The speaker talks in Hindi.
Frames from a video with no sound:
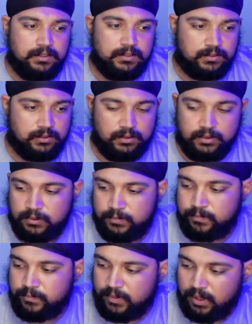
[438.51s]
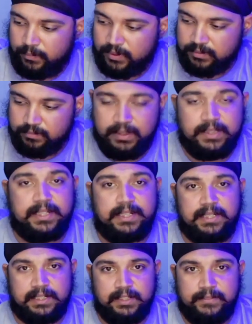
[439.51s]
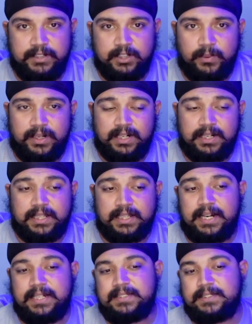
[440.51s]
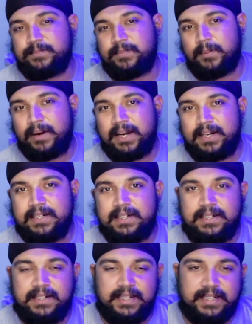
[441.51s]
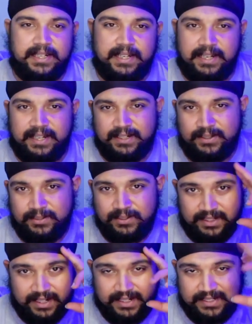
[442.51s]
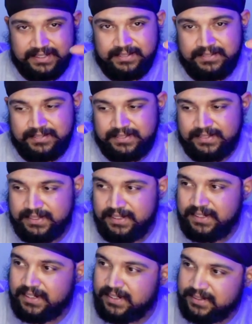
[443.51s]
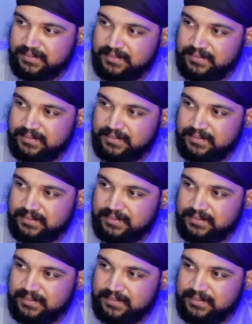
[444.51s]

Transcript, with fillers: तो अपन मिलते हैं अगली वीडियो में टिल देन गाइस बाय टेक केयर गुड नाइट सी या